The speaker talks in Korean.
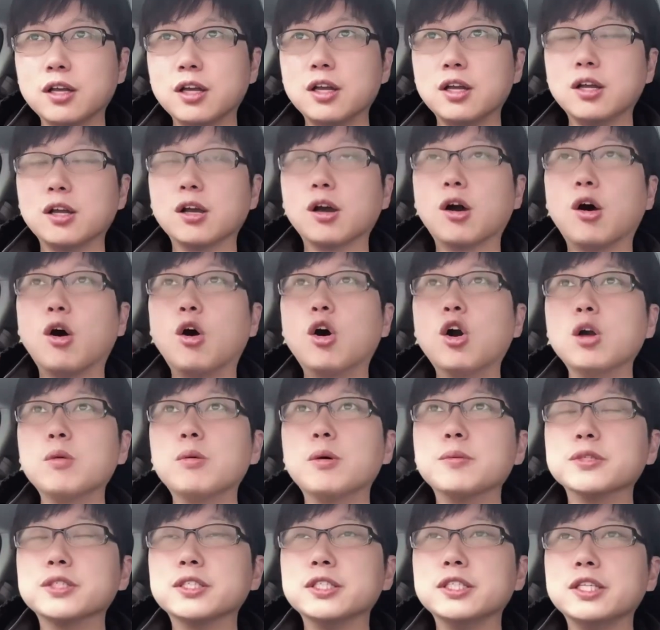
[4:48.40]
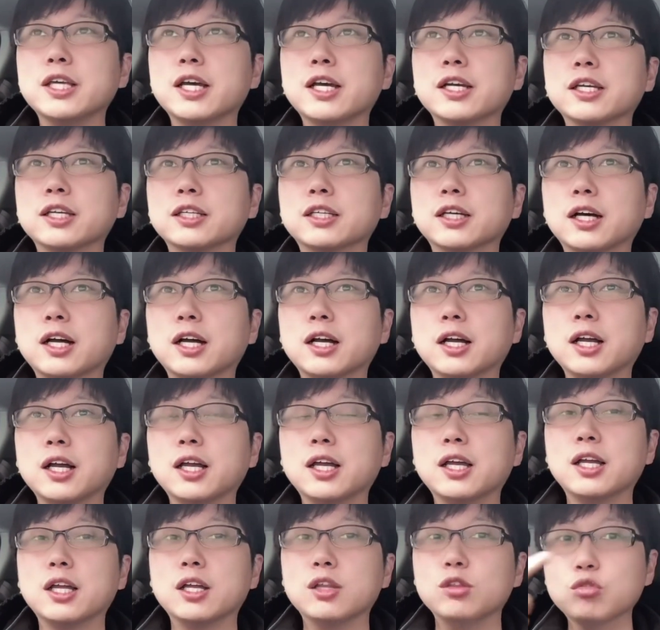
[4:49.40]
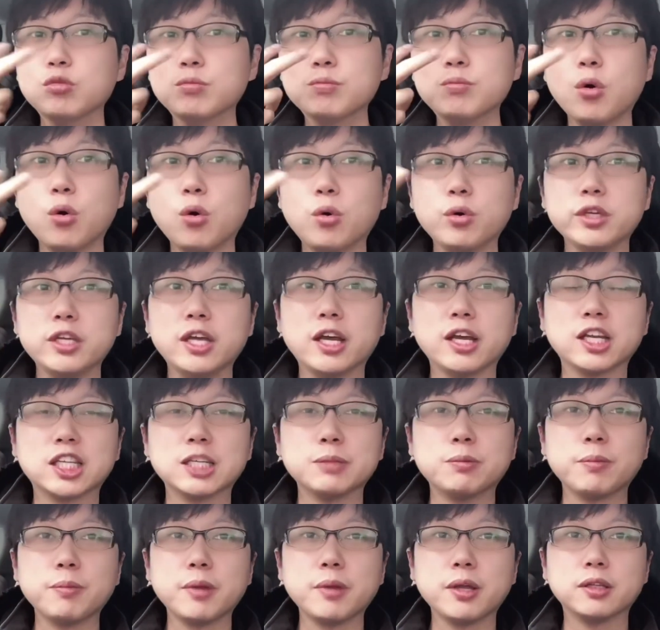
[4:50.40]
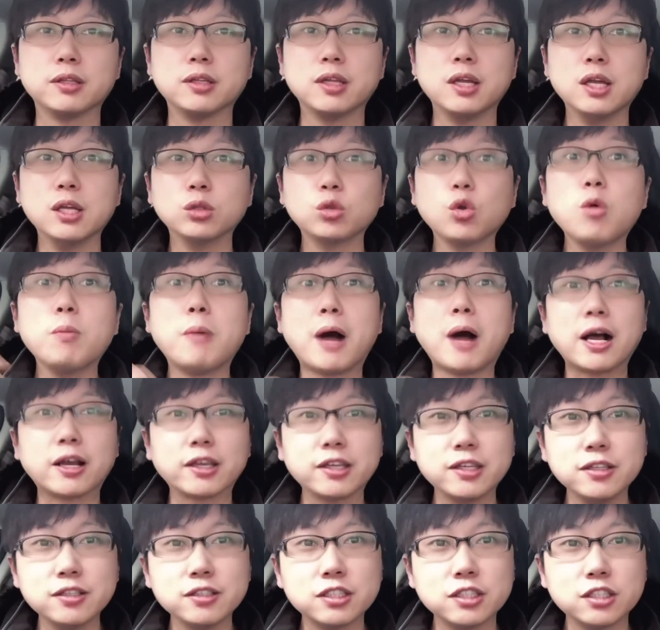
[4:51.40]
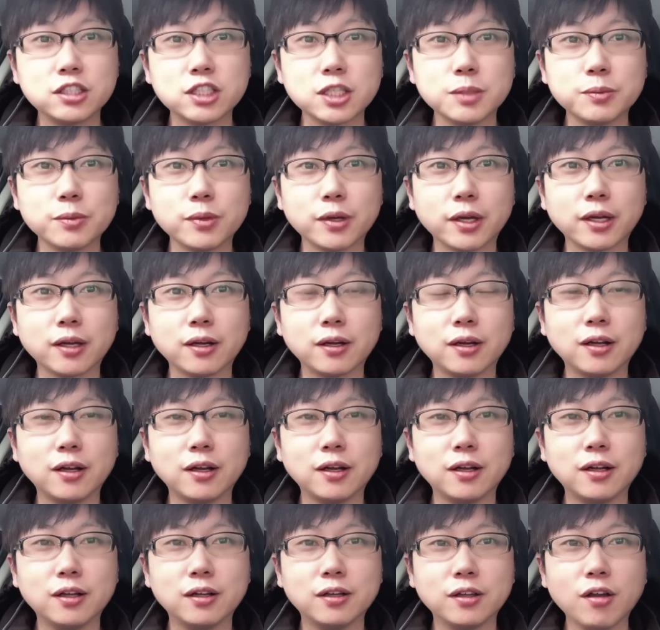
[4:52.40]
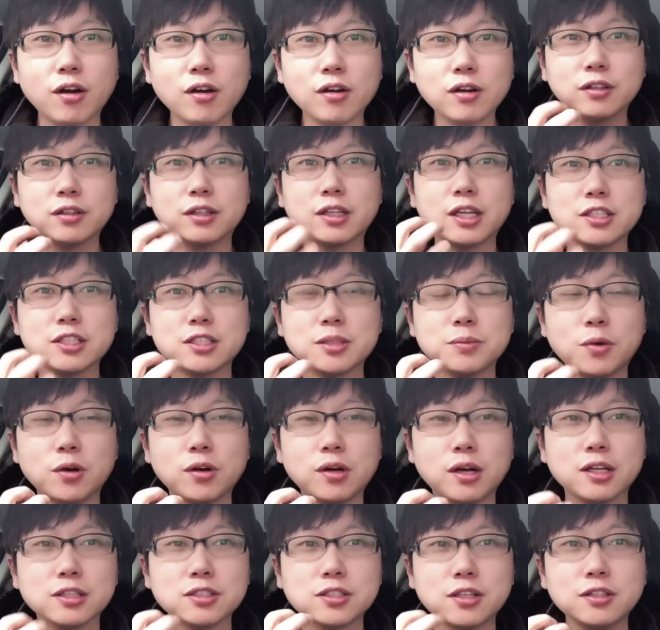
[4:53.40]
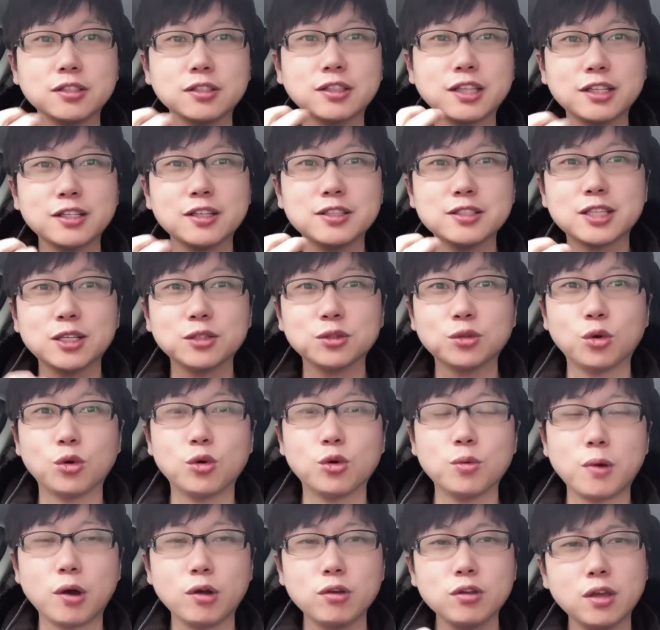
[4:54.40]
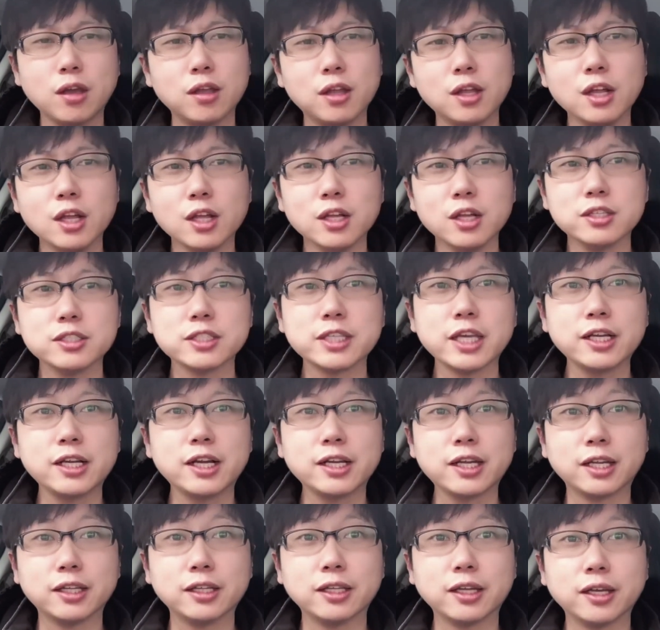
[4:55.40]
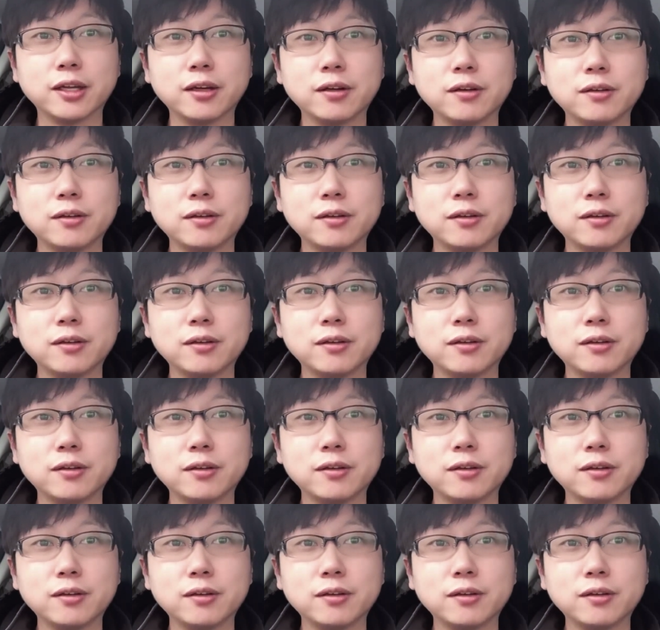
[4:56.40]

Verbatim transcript: 거울 보면서 이야기하다가 눈 보고 이야기하다 보면 또 막히는 시점이 에요혀 아, 끝에서 뭔가 설단 현상도 오고 막 어, 이게 생각이 안 나요?